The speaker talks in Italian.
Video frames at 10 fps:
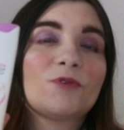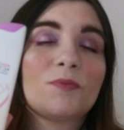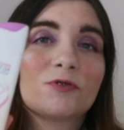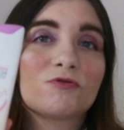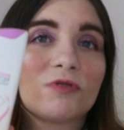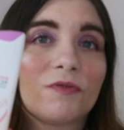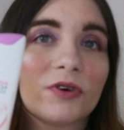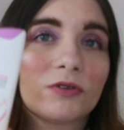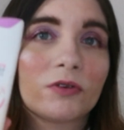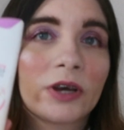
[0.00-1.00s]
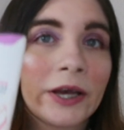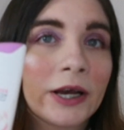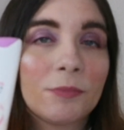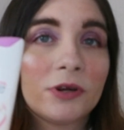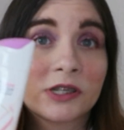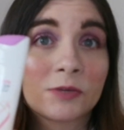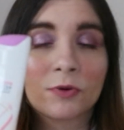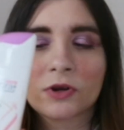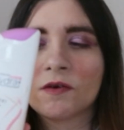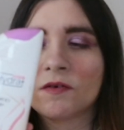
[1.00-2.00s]
non è piaciuto il fatto che i capelli si
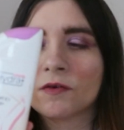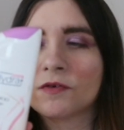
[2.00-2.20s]
sporcavano